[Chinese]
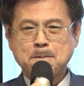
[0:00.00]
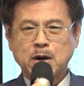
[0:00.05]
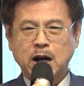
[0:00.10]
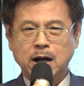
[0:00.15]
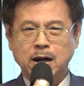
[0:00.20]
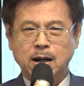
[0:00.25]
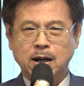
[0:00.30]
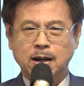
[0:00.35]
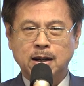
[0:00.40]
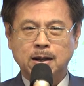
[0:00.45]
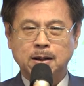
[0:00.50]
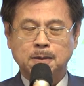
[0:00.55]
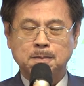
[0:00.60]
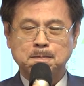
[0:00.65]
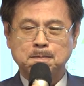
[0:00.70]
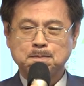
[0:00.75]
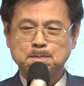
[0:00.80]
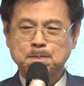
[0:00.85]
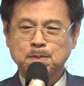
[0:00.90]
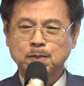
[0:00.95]
啊
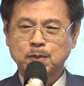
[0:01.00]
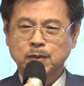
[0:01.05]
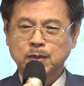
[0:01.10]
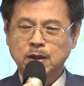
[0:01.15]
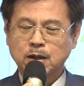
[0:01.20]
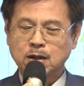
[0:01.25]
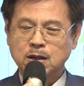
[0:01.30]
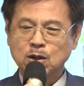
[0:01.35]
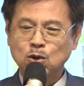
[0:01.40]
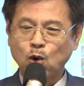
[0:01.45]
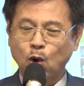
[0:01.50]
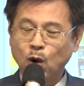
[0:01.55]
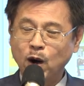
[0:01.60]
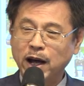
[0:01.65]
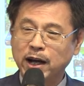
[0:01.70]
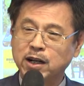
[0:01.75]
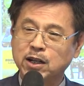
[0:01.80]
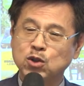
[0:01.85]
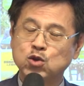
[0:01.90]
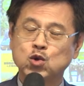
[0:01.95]
跟国
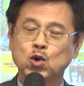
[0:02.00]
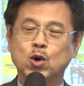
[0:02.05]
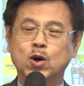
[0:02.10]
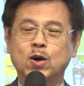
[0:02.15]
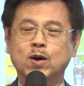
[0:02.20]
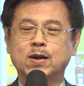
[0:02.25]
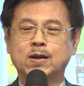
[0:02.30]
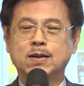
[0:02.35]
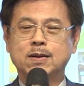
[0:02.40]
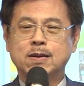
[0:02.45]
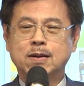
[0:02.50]
外合作，